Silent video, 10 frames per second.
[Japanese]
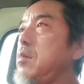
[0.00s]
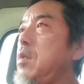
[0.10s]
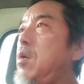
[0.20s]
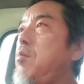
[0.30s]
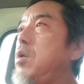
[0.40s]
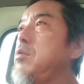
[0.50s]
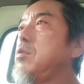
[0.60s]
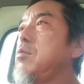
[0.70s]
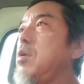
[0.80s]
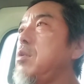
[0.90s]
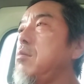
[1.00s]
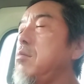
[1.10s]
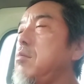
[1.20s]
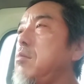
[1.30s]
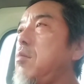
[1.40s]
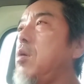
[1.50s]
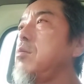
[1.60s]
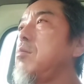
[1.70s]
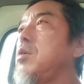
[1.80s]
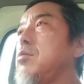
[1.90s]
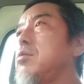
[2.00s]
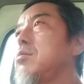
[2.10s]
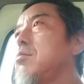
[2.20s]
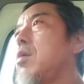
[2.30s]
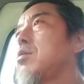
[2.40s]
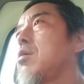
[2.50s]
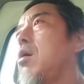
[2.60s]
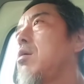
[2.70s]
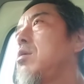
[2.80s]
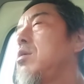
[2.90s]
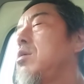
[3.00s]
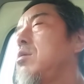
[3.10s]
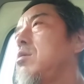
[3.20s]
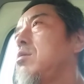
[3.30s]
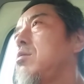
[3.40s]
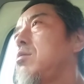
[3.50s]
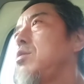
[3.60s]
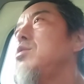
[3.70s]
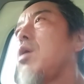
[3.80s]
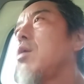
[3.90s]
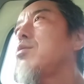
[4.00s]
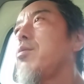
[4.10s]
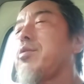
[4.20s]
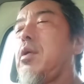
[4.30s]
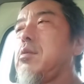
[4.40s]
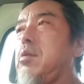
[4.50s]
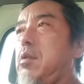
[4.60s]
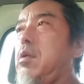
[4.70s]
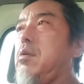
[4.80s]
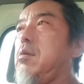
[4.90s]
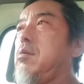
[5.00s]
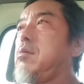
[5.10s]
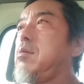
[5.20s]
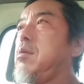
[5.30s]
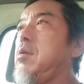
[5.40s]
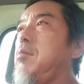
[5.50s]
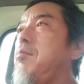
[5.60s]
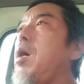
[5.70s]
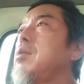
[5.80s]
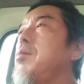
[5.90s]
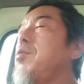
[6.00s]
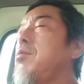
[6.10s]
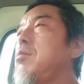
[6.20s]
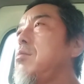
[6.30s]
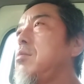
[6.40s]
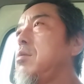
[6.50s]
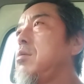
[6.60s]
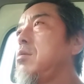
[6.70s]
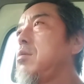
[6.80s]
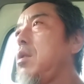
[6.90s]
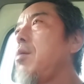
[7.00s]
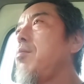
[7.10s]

まあ、有給は、まあ、まあ、有給、まあ、というか、いいやんと思ったんですよね。まあ、でも、ね、